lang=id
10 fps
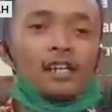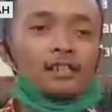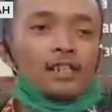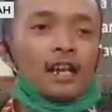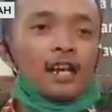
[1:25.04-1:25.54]

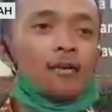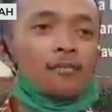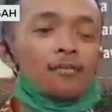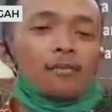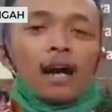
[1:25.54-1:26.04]
dalam
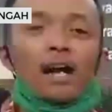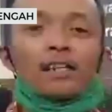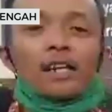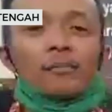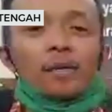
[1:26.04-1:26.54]

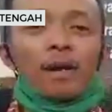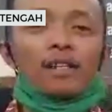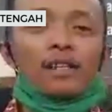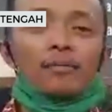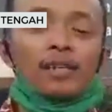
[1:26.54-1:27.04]
menghadapi
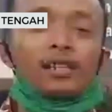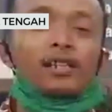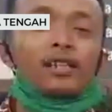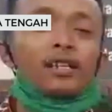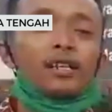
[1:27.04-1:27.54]
pandemi
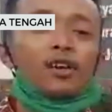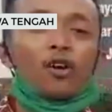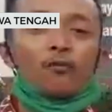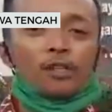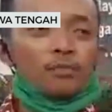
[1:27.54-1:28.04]

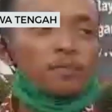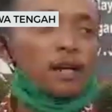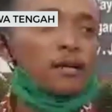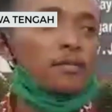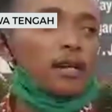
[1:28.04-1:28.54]

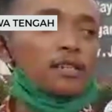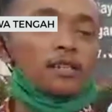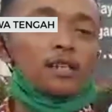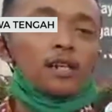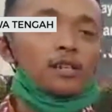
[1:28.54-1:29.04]
COVID-19.
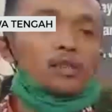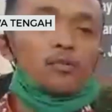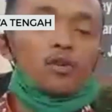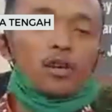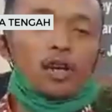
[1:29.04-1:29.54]

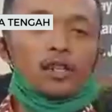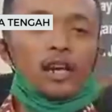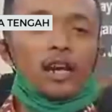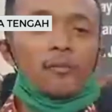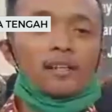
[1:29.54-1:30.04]
Semoga
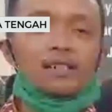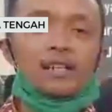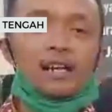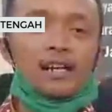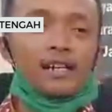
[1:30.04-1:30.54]
dalam
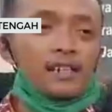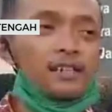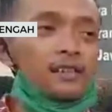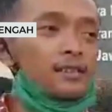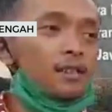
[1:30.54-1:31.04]
acara ini
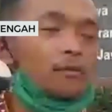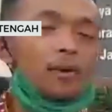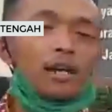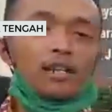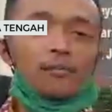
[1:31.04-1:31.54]

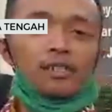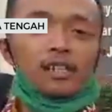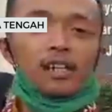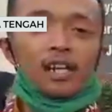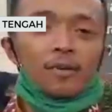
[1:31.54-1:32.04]
pandemi
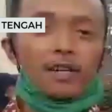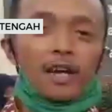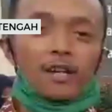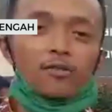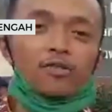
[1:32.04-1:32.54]
segera
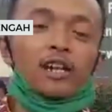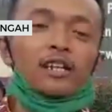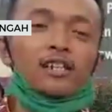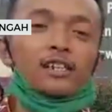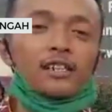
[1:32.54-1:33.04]
berlalu dan
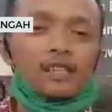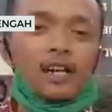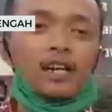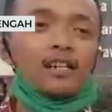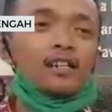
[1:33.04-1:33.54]

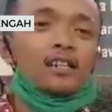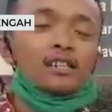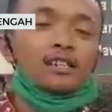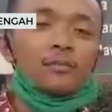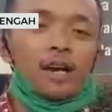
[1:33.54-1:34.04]
kita
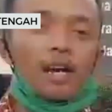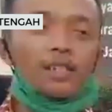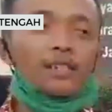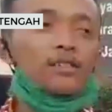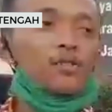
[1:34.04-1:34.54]
semangat
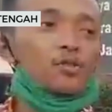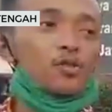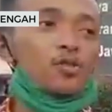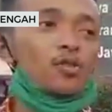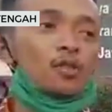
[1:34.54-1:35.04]

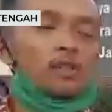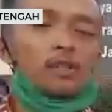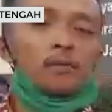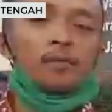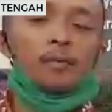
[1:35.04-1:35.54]
untuk
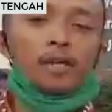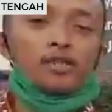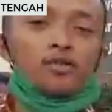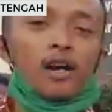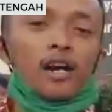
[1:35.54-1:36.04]

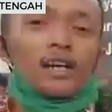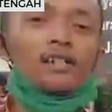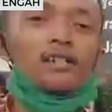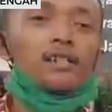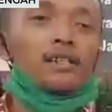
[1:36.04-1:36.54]
memperjuangkan
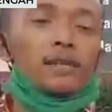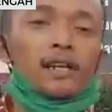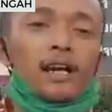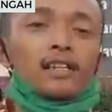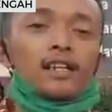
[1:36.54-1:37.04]

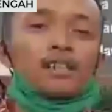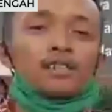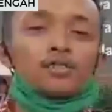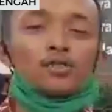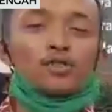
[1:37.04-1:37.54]
peringatan
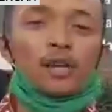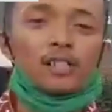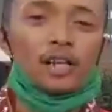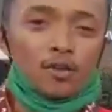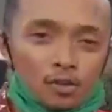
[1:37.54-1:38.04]
17
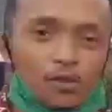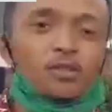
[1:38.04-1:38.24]
Agustus.